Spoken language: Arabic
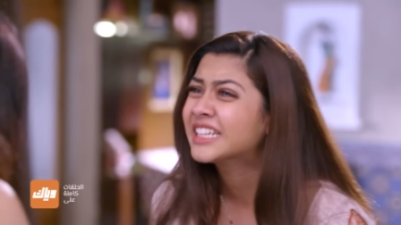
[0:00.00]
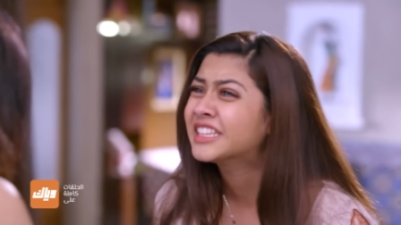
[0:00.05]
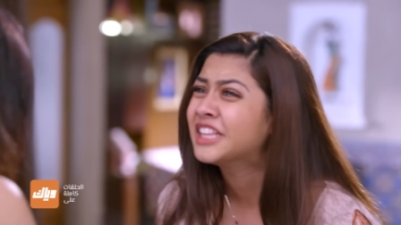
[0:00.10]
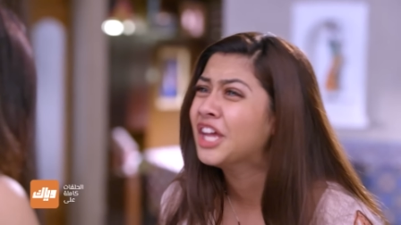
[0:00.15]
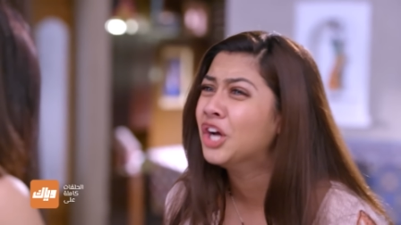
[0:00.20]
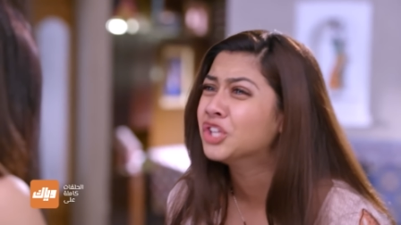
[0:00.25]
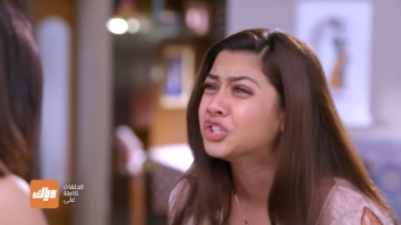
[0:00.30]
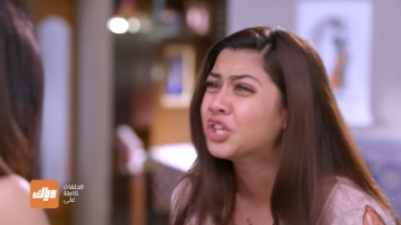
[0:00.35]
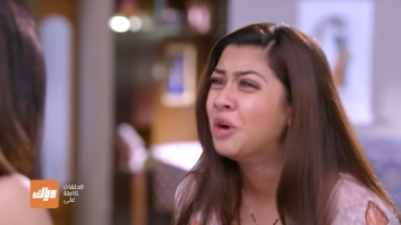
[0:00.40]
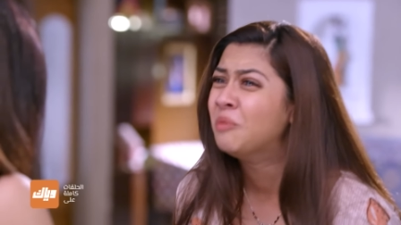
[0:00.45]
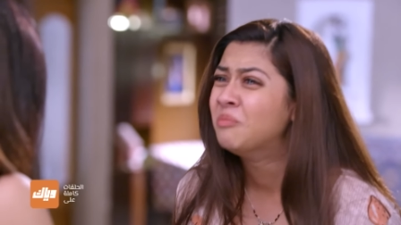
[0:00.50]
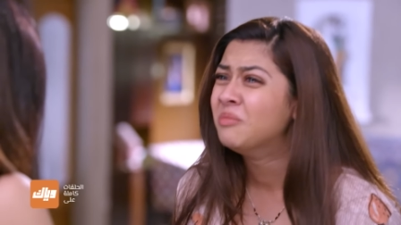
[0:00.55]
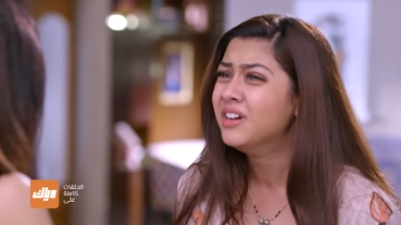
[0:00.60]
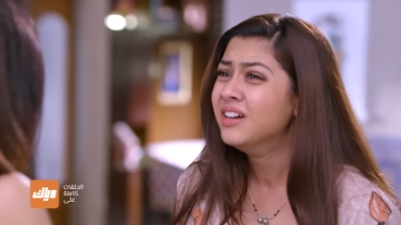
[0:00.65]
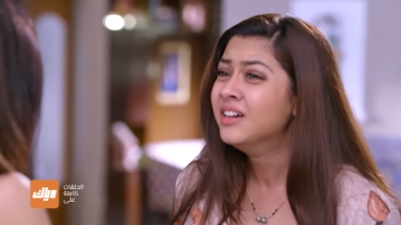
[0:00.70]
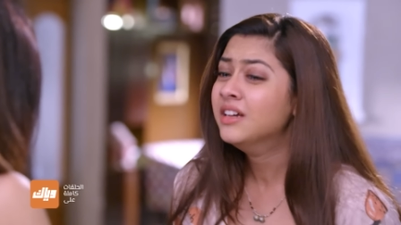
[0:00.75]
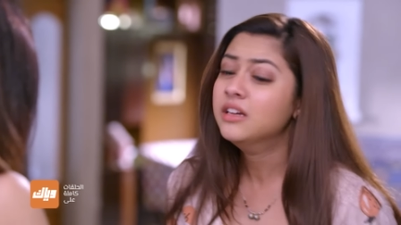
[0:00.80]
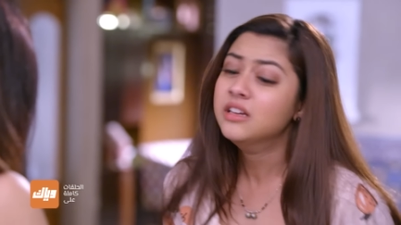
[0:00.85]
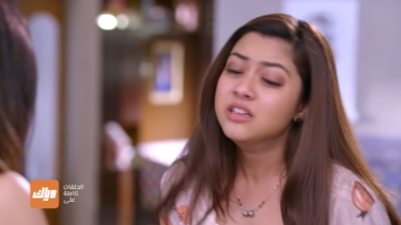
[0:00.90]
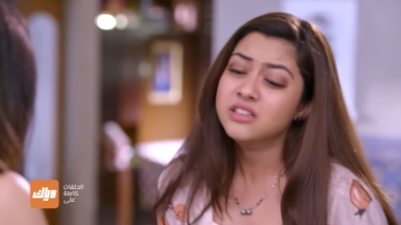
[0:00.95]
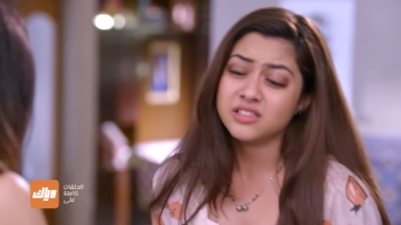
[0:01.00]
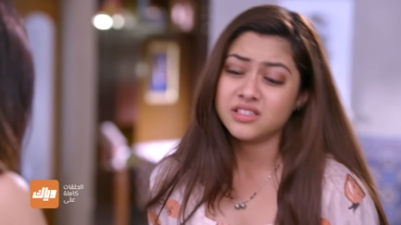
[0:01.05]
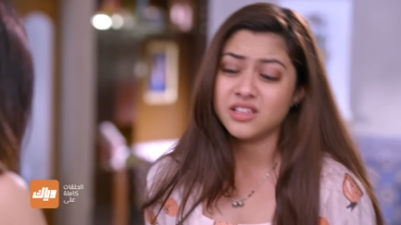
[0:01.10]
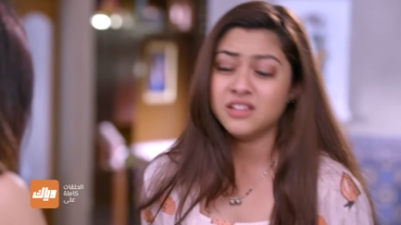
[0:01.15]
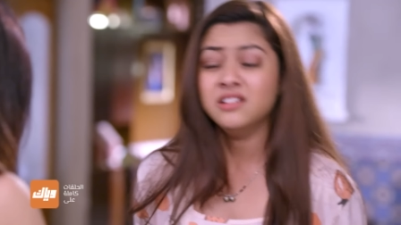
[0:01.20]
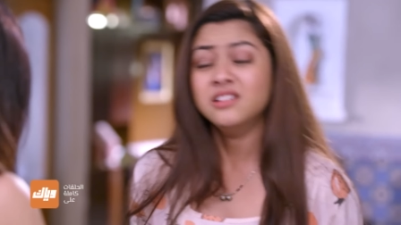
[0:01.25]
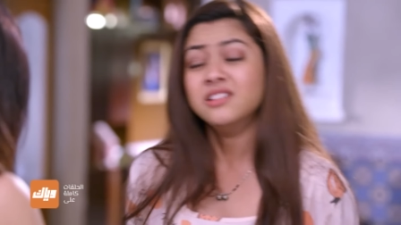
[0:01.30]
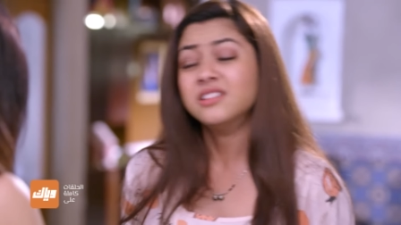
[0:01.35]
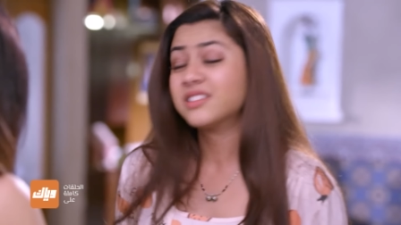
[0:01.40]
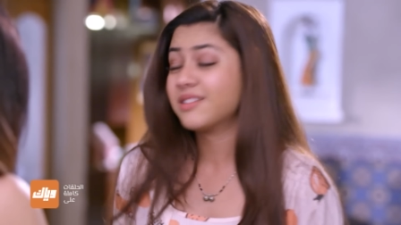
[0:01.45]
هيك بلا قلب
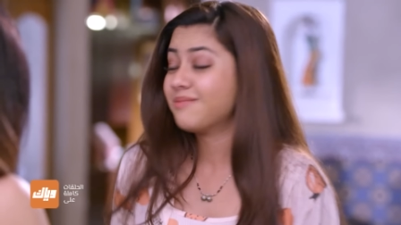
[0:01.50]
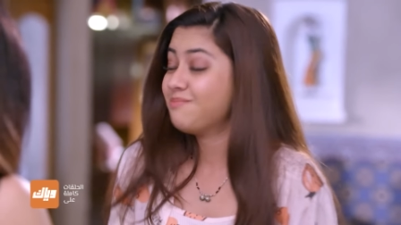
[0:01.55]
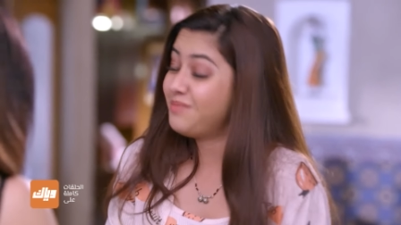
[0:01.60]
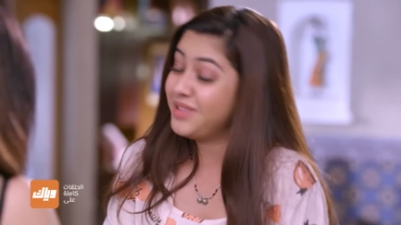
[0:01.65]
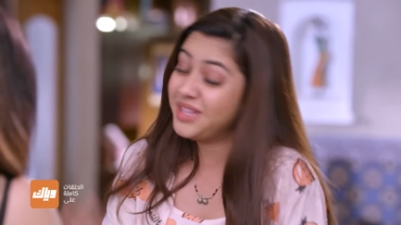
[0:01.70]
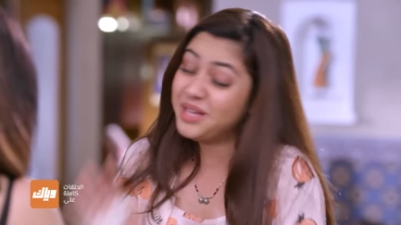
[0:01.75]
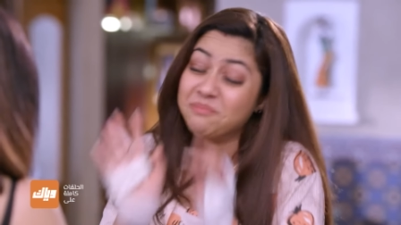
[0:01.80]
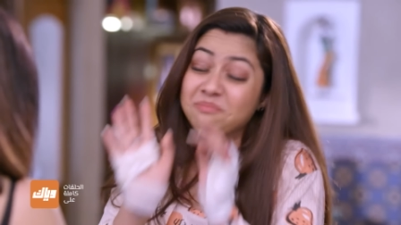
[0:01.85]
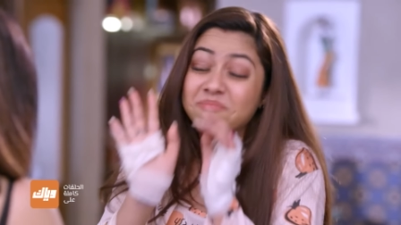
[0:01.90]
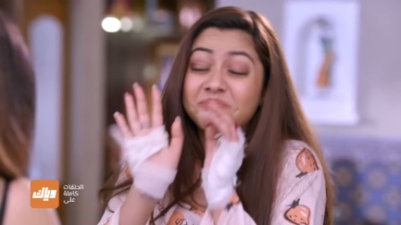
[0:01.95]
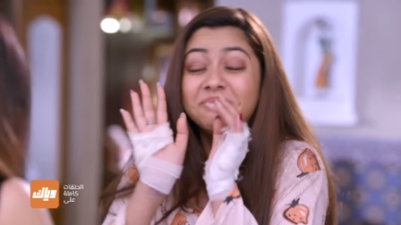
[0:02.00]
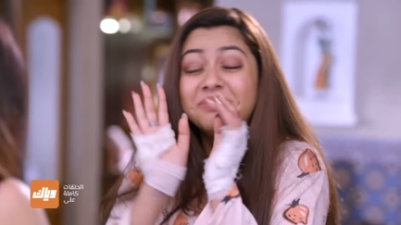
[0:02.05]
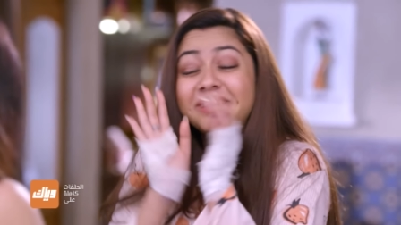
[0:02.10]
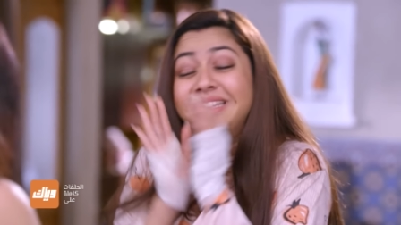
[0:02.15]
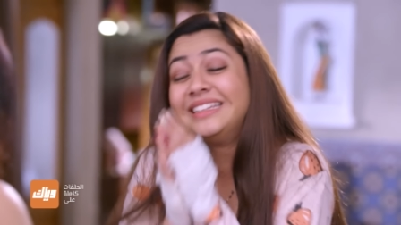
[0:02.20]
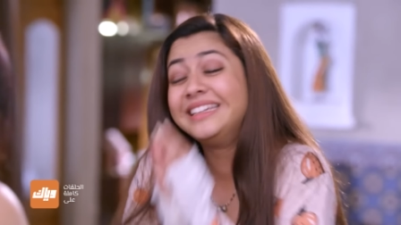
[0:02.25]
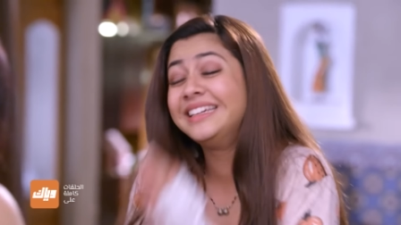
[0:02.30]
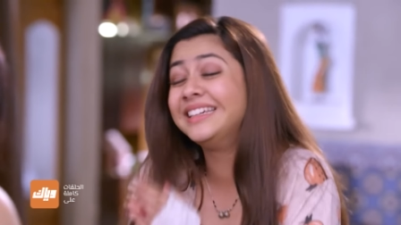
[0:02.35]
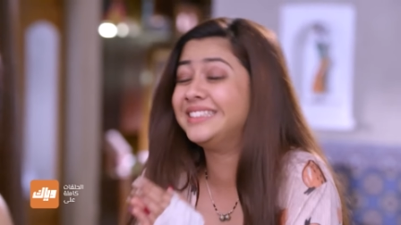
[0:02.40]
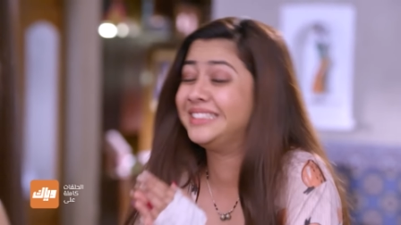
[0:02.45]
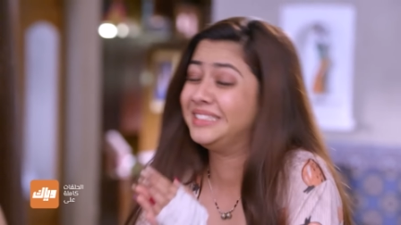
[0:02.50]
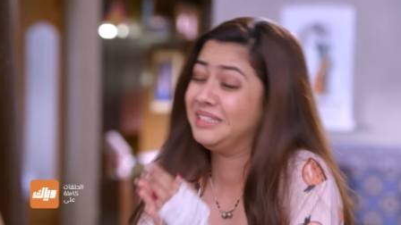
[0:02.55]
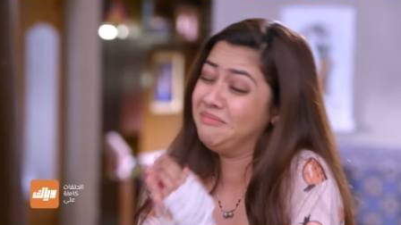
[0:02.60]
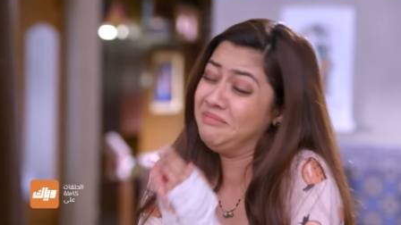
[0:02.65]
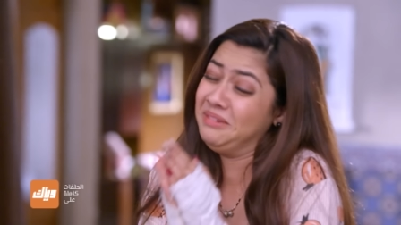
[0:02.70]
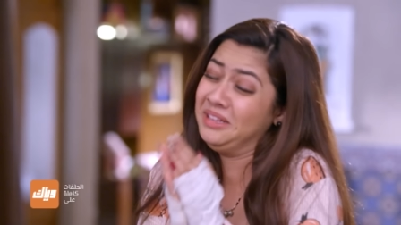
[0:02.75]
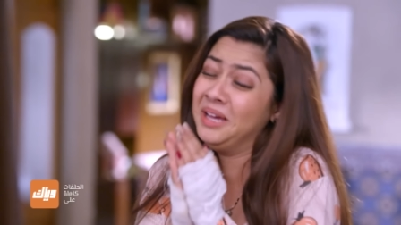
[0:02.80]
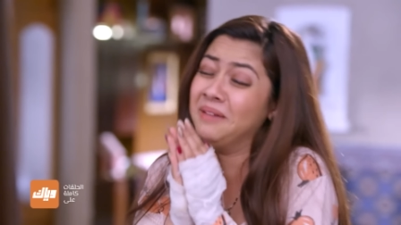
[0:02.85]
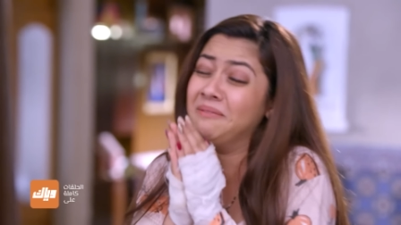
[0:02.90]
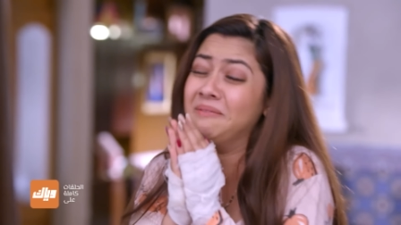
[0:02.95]
سمبدا سمبدا
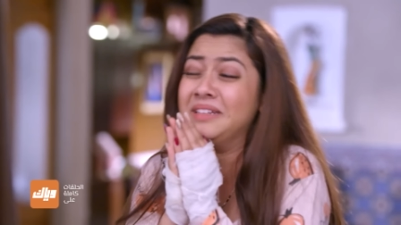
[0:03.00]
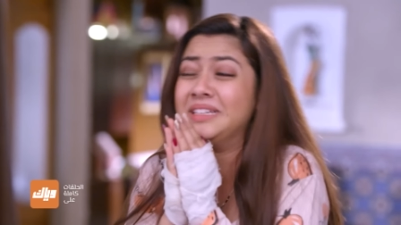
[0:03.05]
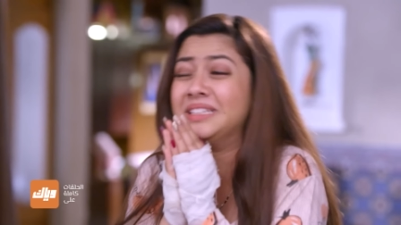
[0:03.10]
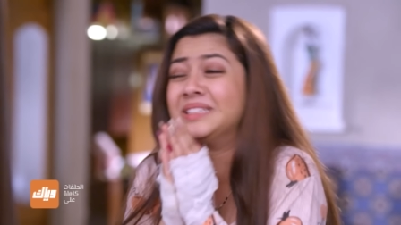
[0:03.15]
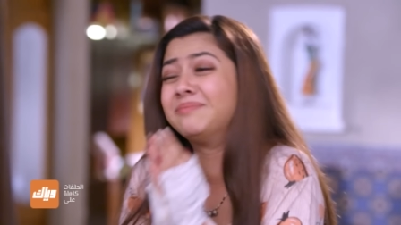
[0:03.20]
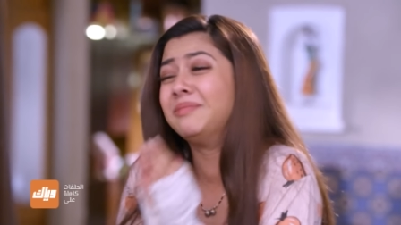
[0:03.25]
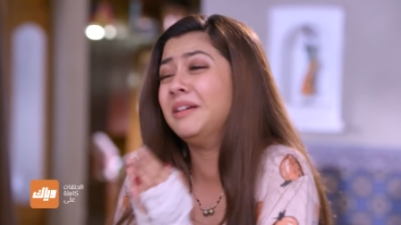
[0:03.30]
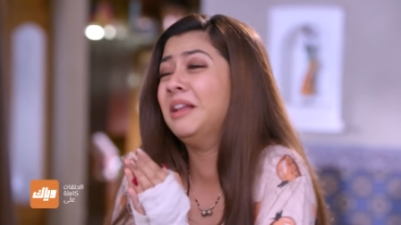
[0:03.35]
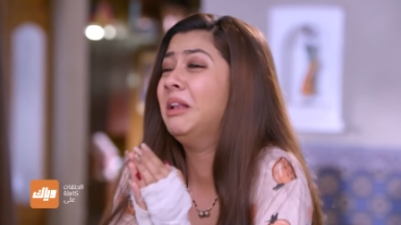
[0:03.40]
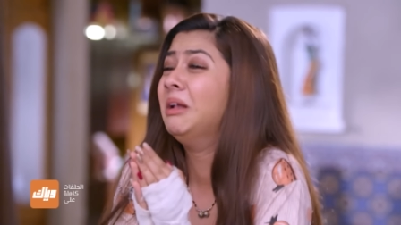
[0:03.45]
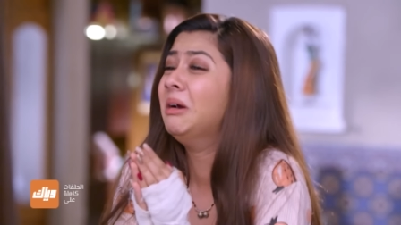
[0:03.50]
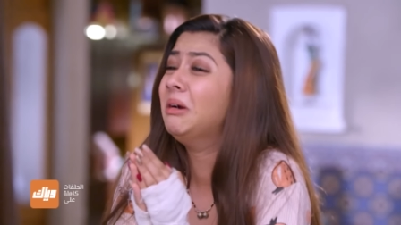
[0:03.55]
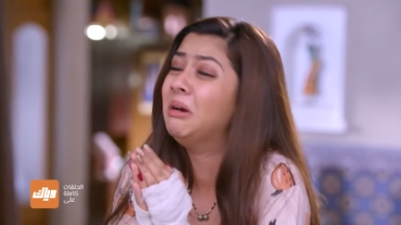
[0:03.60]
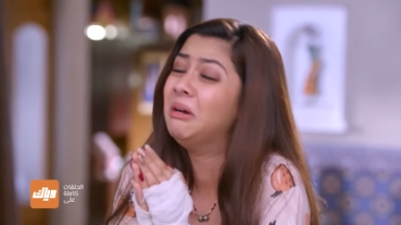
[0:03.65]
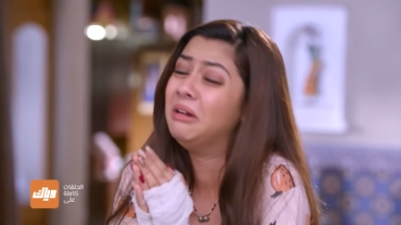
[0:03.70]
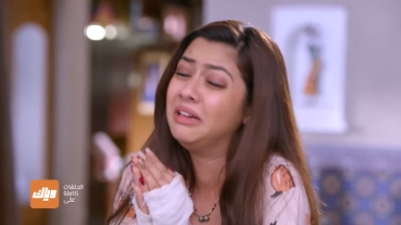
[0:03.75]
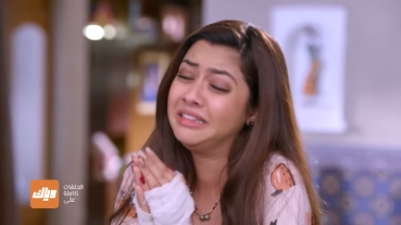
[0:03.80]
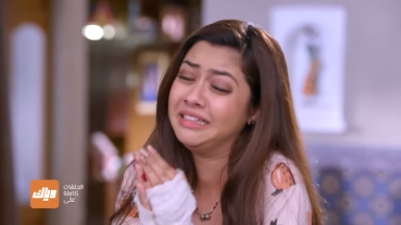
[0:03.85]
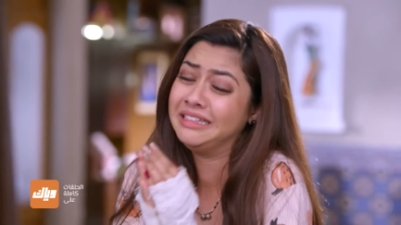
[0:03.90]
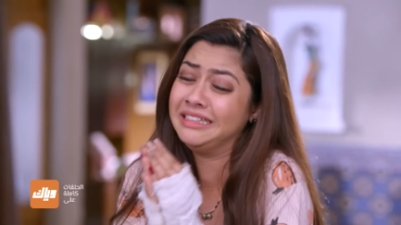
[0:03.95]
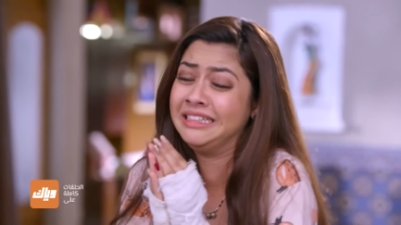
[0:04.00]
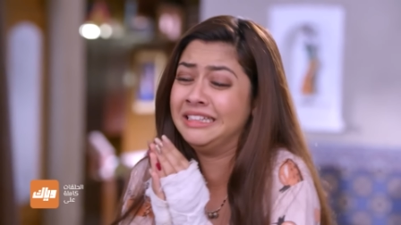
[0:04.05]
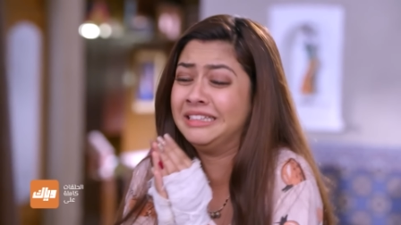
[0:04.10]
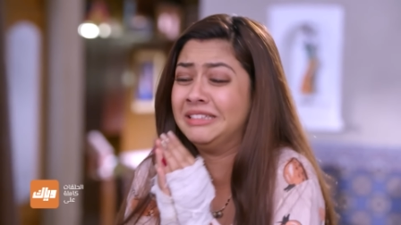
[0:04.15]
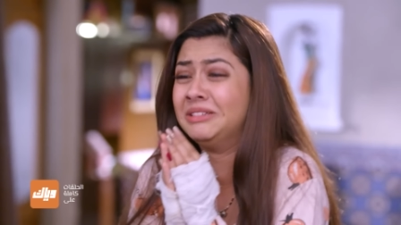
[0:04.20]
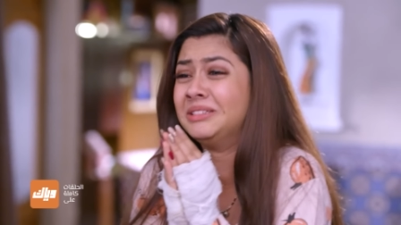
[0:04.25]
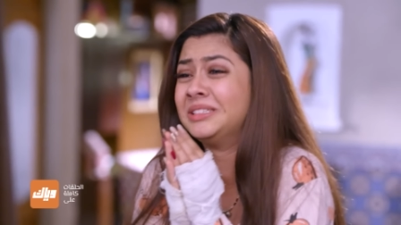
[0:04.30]
لو سمحتي أعطيني يا ما بدي